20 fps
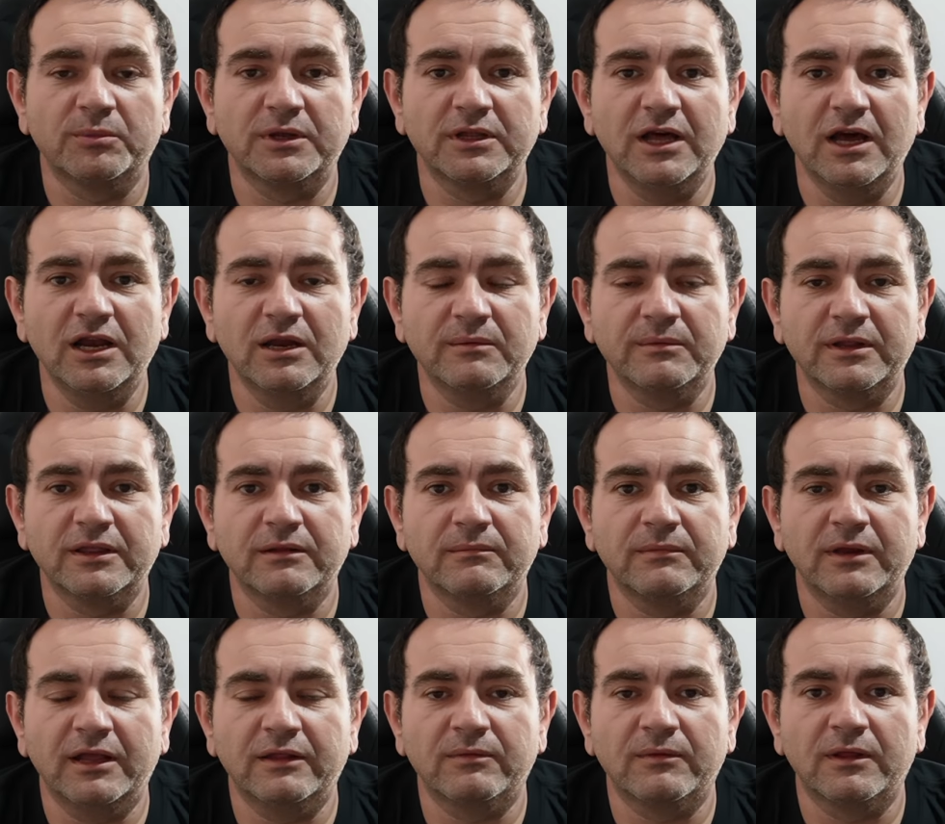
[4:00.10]
мне дали.
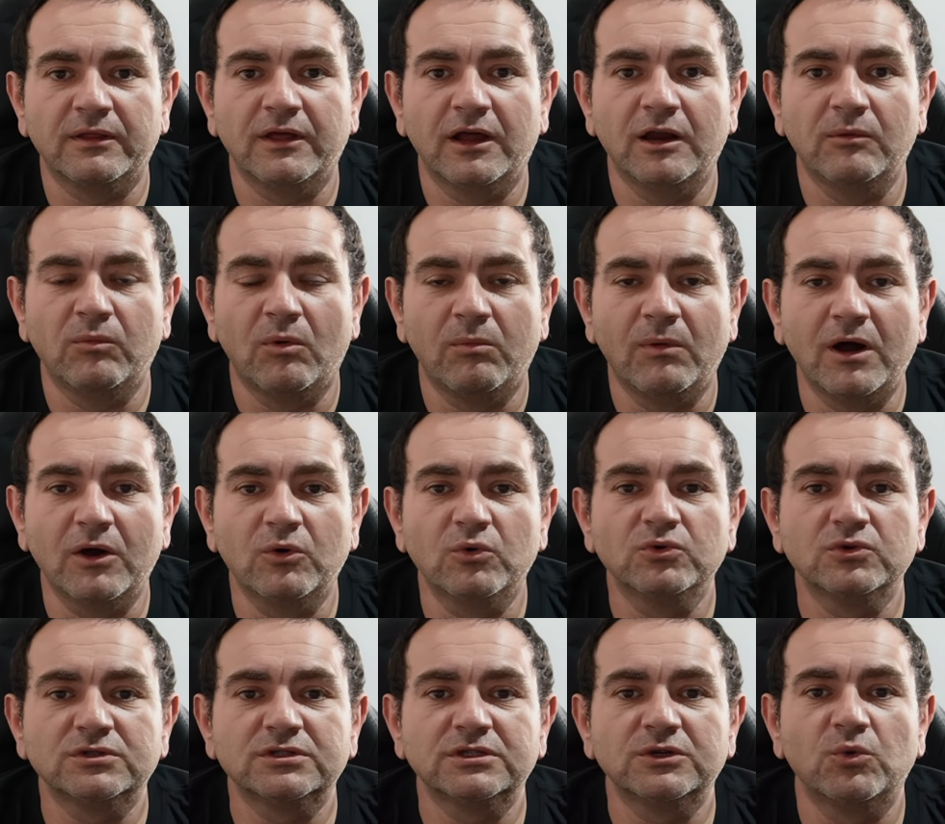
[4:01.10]
Мне, мне дали
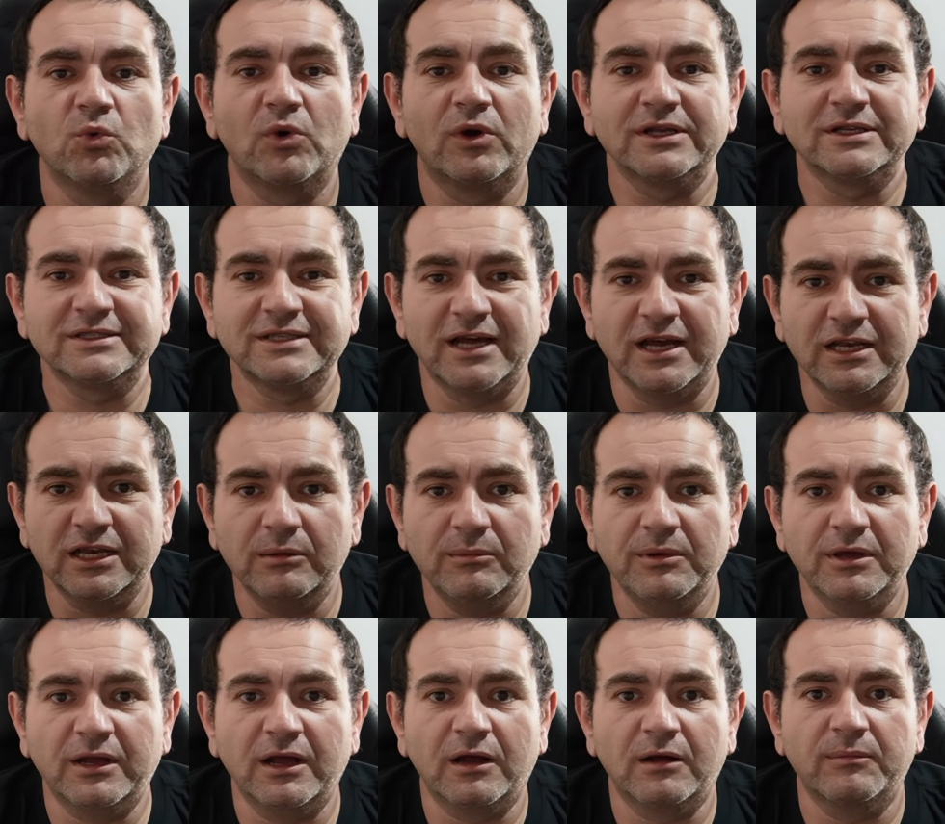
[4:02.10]
бумагу с
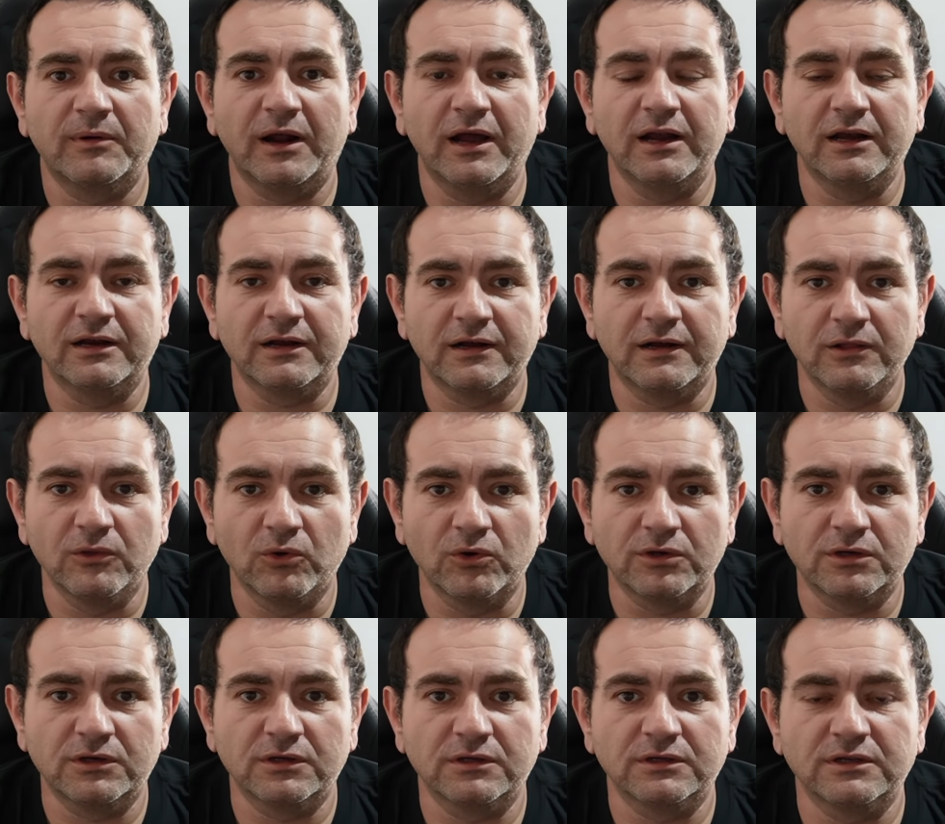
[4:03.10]
указаниями, как правильно
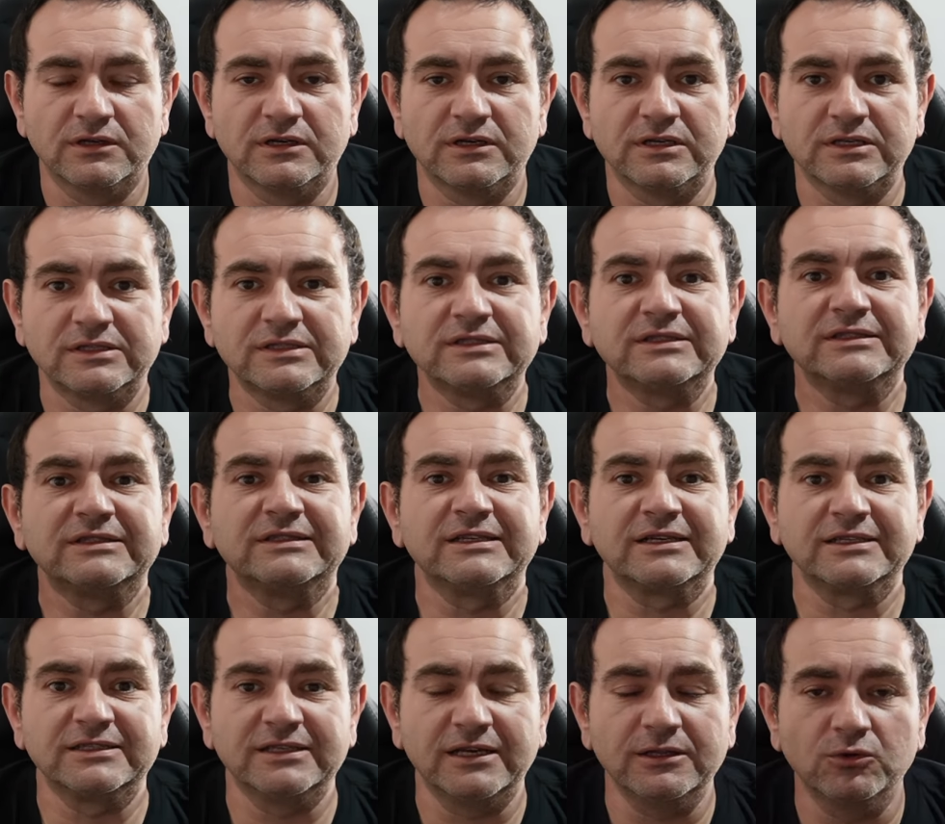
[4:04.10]
колоть э,
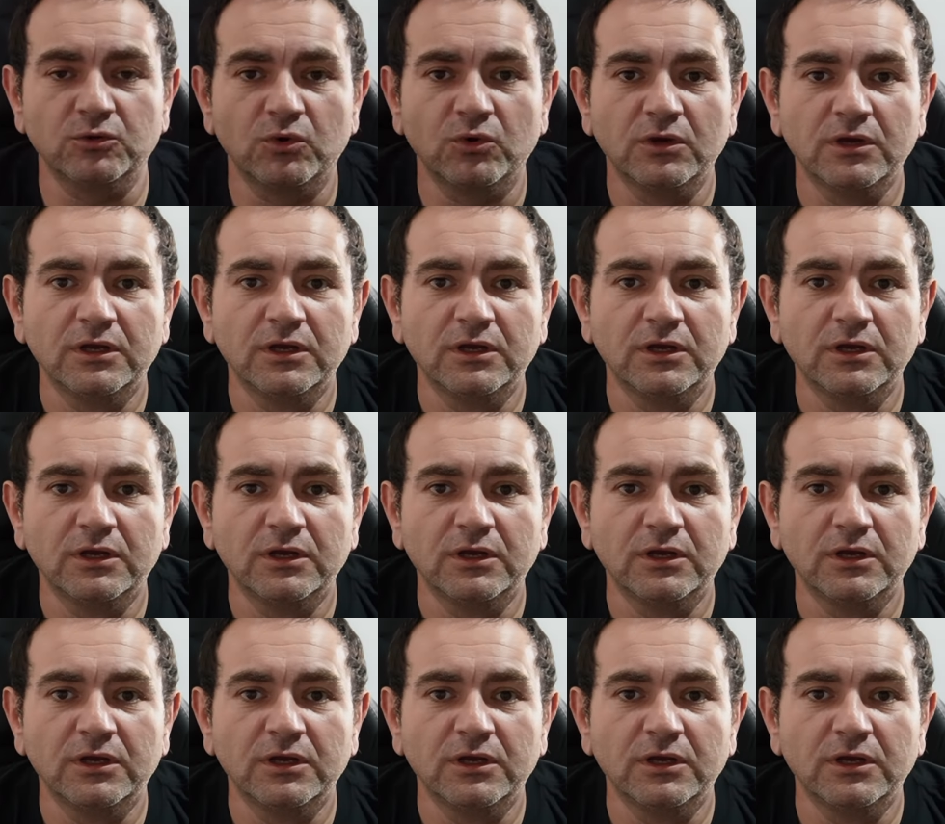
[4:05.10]
сексенду.